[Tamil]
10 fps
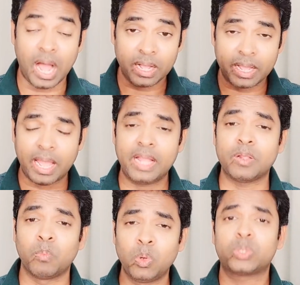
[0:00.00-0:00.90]
அங்கே
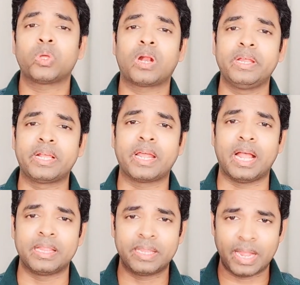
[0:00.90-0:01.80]
இந்த மூத்தோர்கள் இருக்கிற
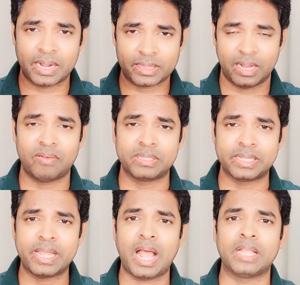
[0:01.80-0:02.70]
அந்த இடத்துல
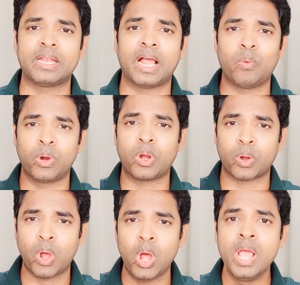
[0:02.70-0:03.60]
வந்து அதை நாங்கள்
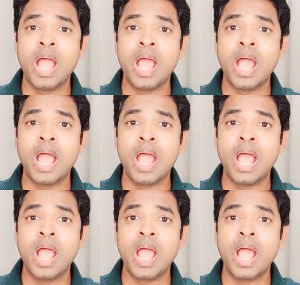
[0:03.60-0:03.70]
உணர்கிறோம்